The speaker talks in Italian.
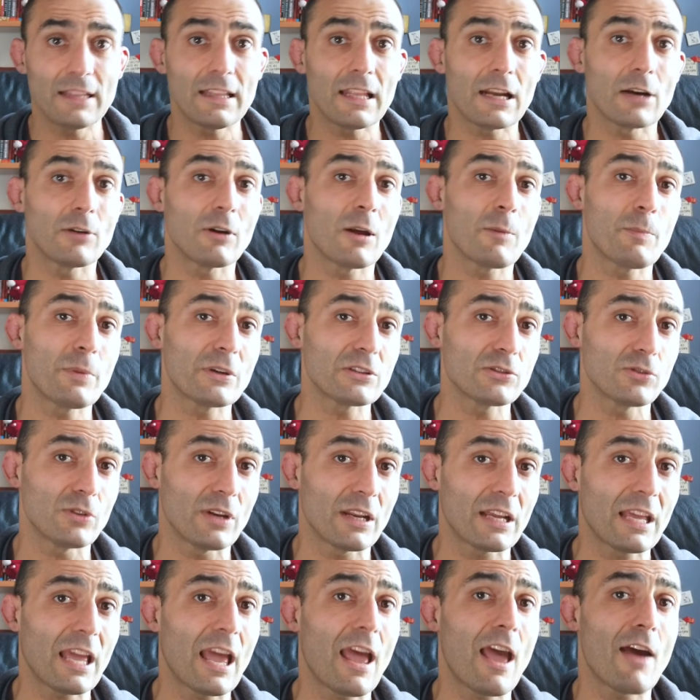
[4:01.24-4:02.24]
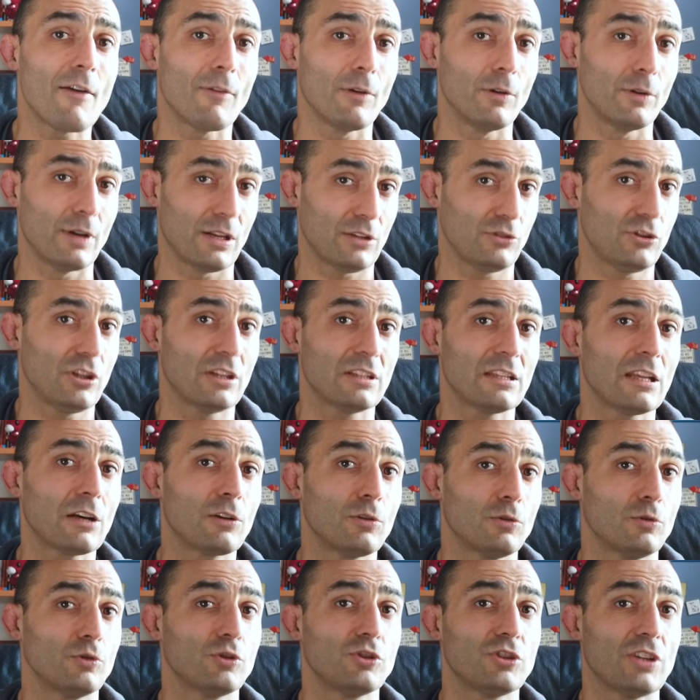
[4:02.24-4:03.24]
ed era una persona che aveva una
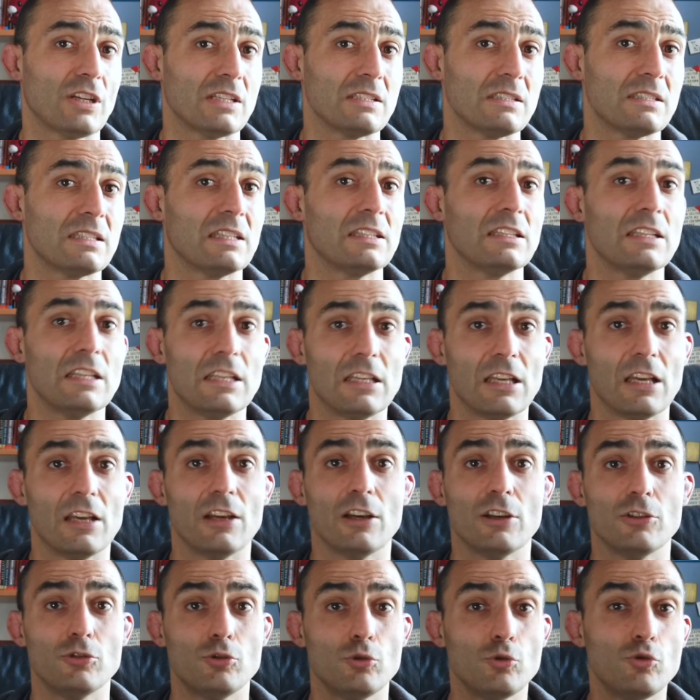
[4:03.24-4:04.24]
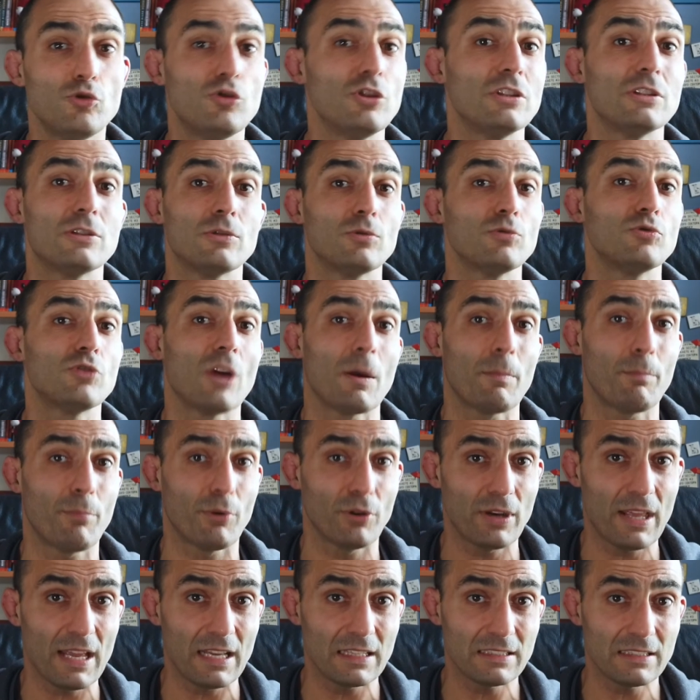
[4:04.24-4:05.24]
certa conoscenza di eh, jiu-jitsu
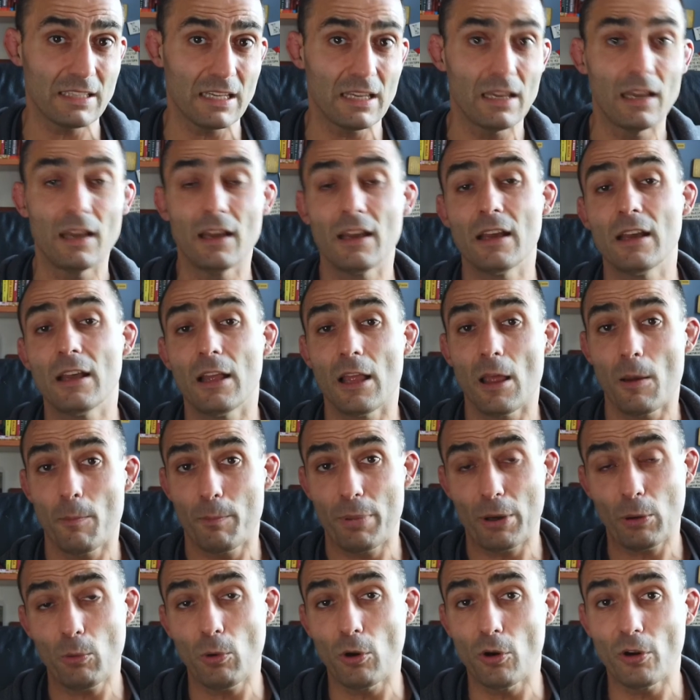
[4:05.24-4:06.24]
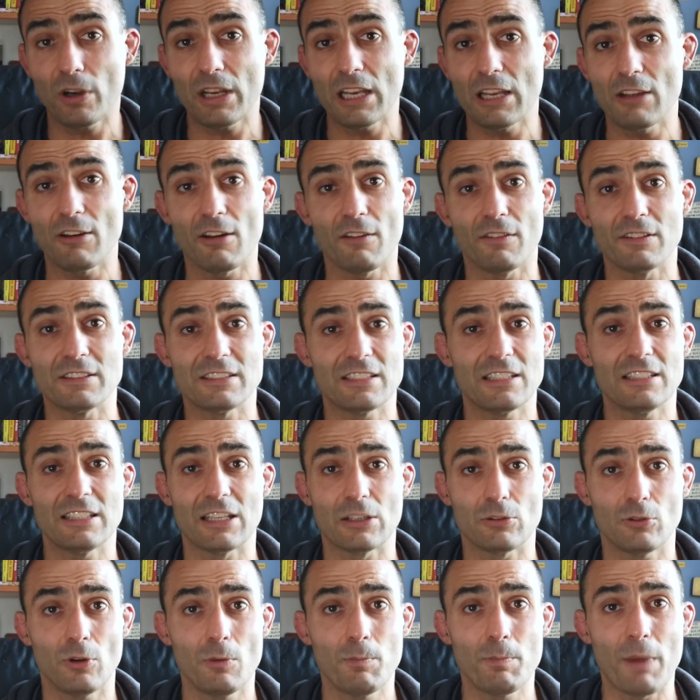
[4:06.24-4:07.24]
giapponese per quello che gli aveva
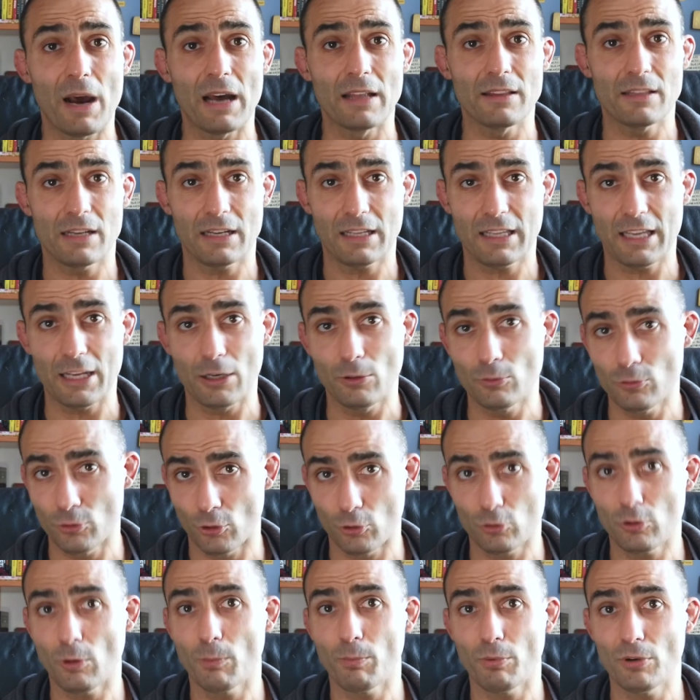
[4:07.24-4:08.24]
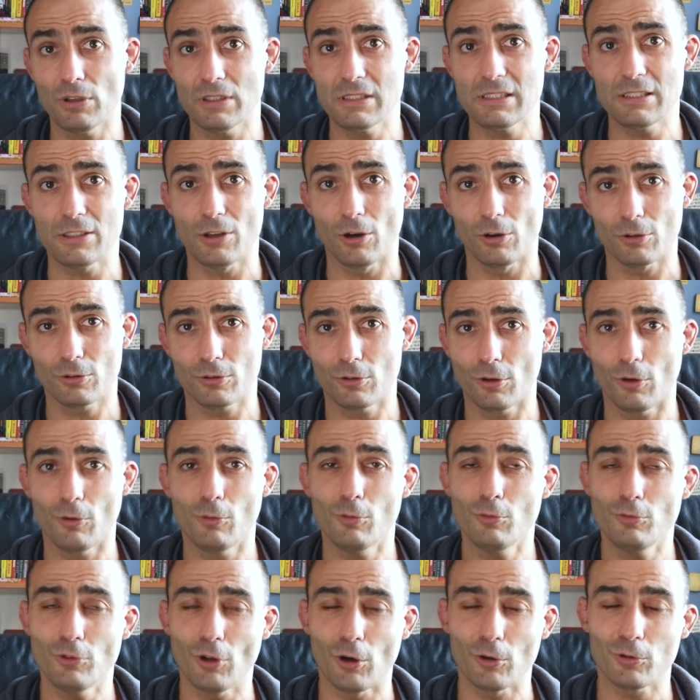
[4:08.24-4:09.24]
insegnato il padre, che era un noto
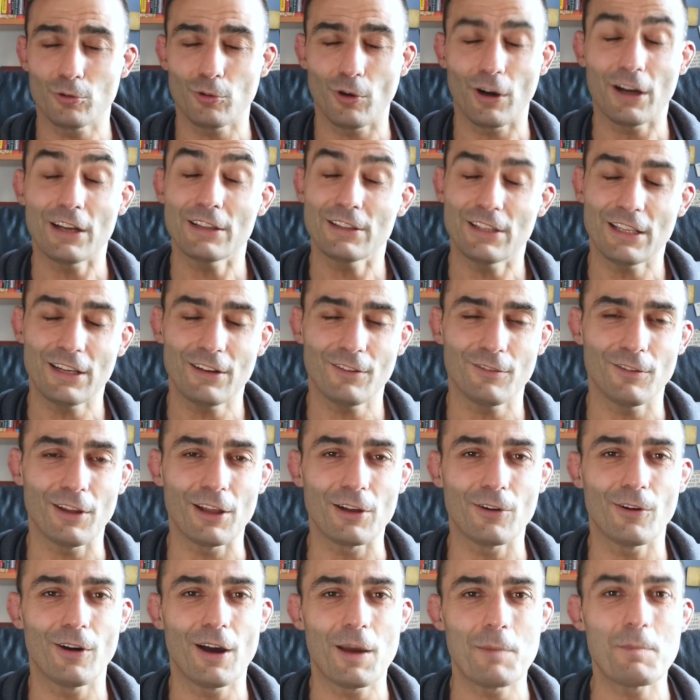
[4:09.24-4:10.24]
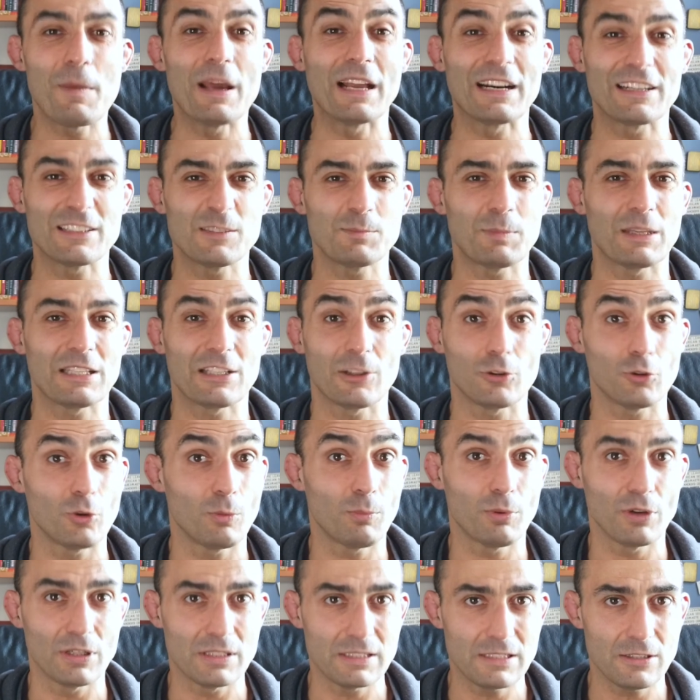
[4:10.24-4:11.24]
poliziotto, un noto a dire il vero e ben
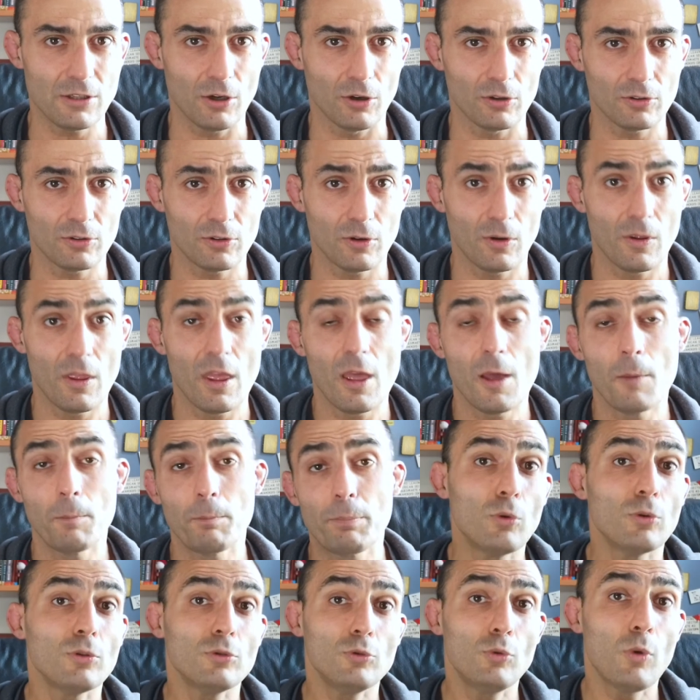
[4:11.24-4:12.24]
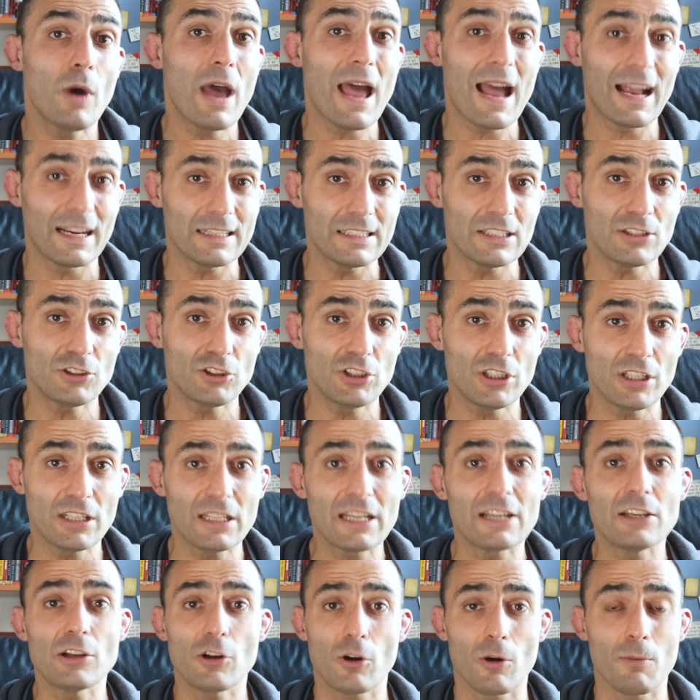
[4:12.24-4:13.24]
rispettato poliziotto. Più due anni
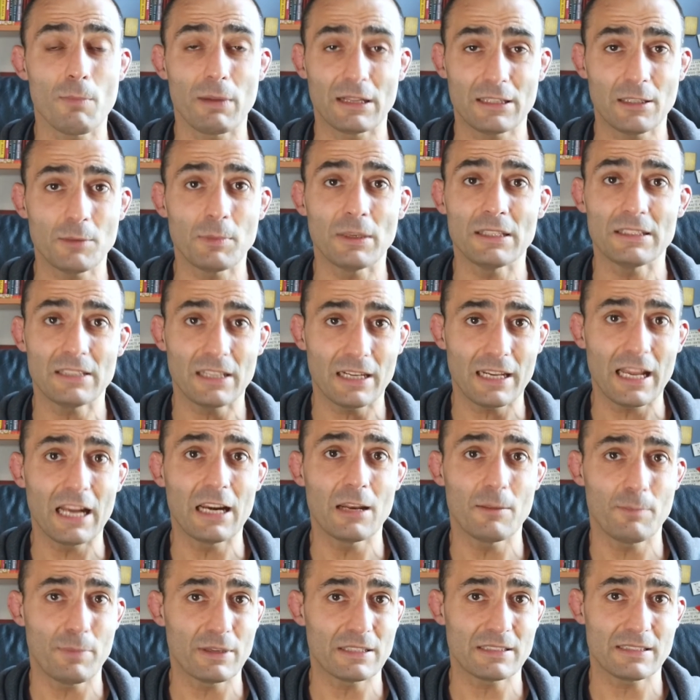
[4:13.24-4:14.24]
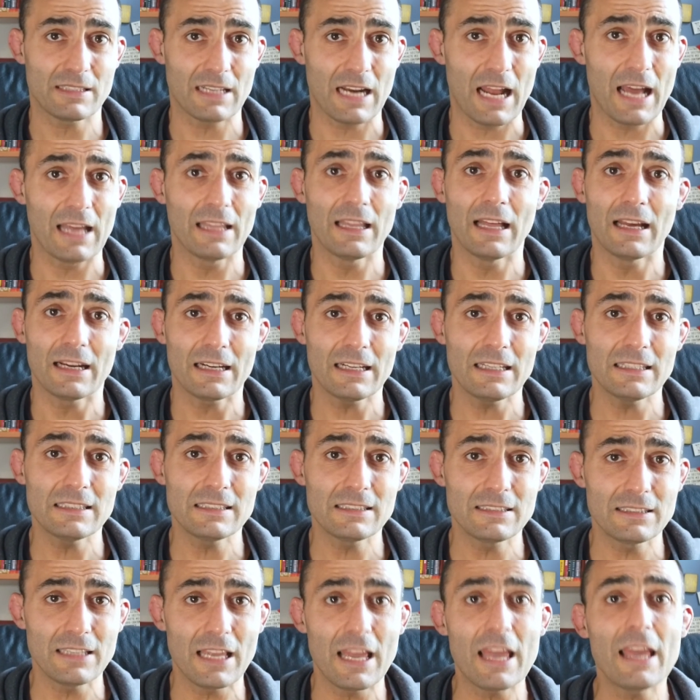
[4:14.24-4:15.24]
circa di combattimenti reali per strada,
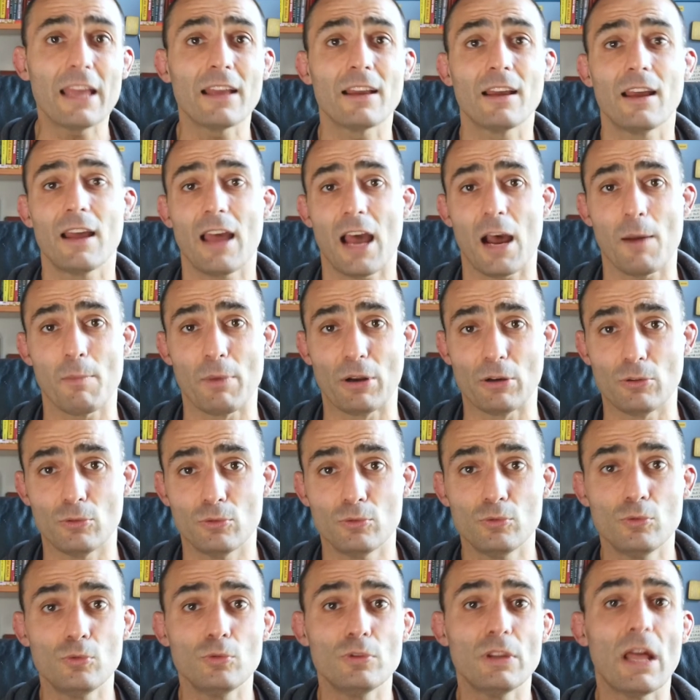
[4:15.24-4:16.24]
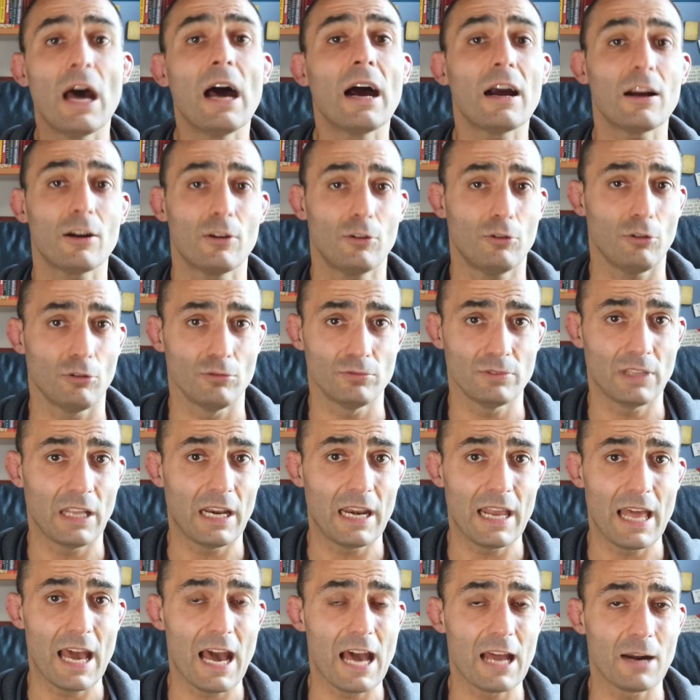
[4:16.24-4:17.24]
risse a mano nuda, con
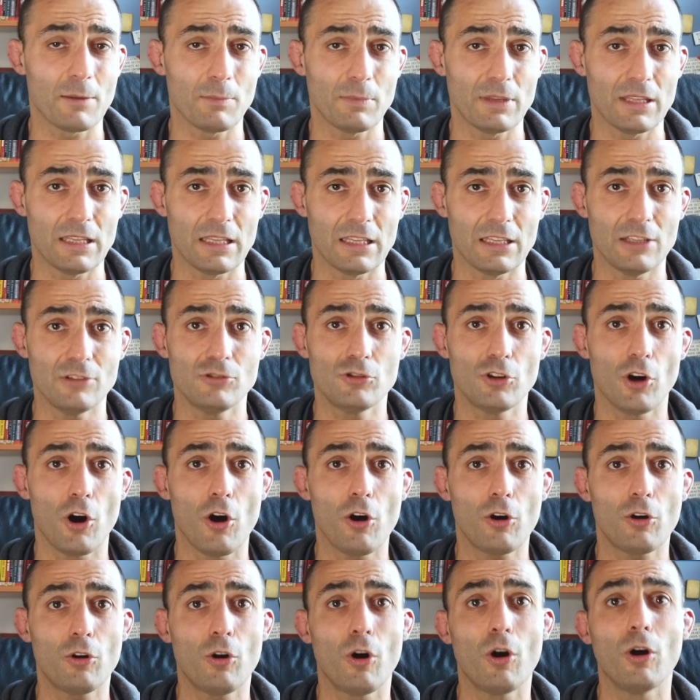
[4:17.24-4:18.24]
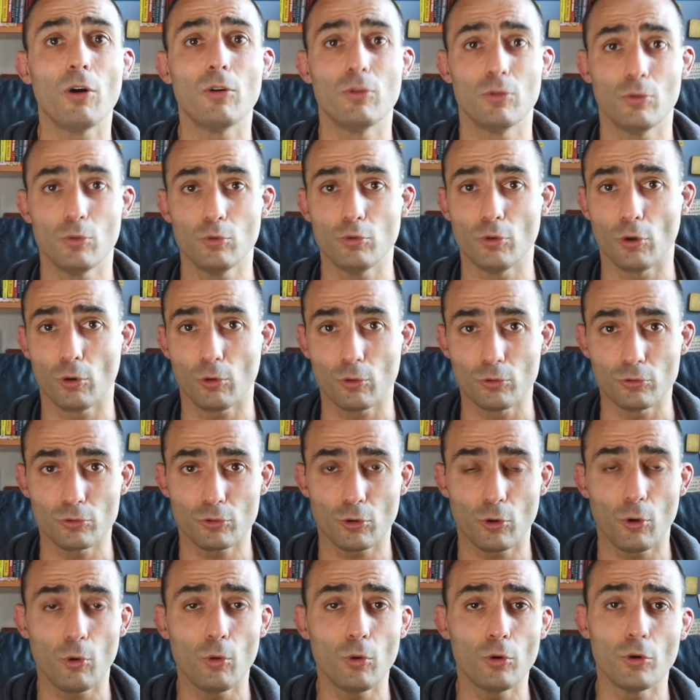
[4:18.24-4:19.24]
delle armi in gioco, uno
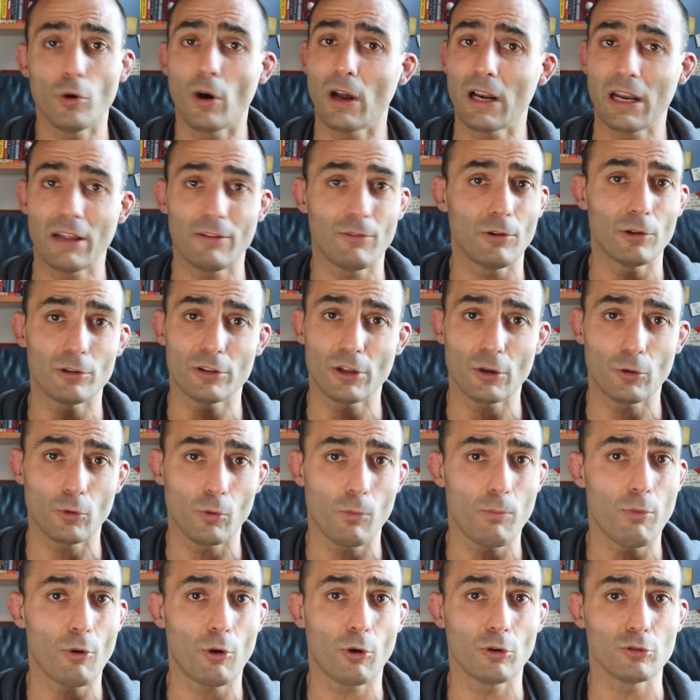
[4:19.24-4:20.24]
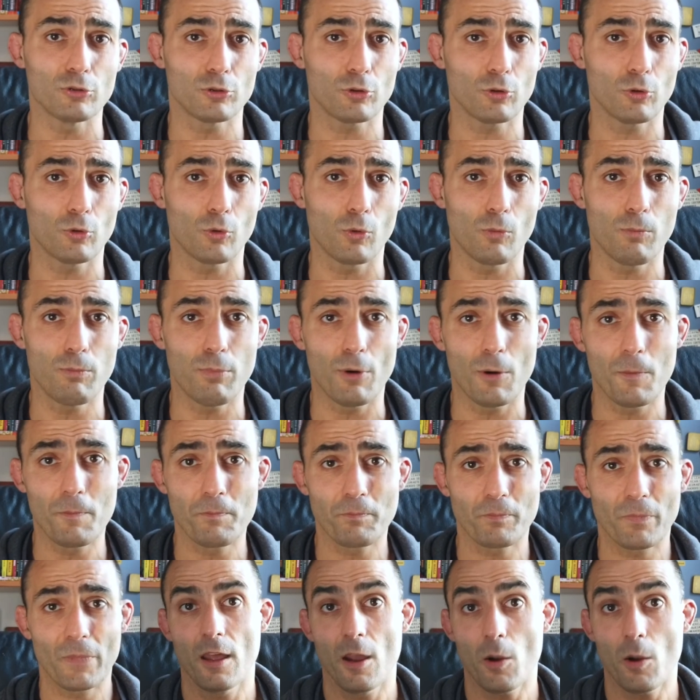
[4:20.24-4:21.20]
contro uno, alle volte gruppo contro gruppo.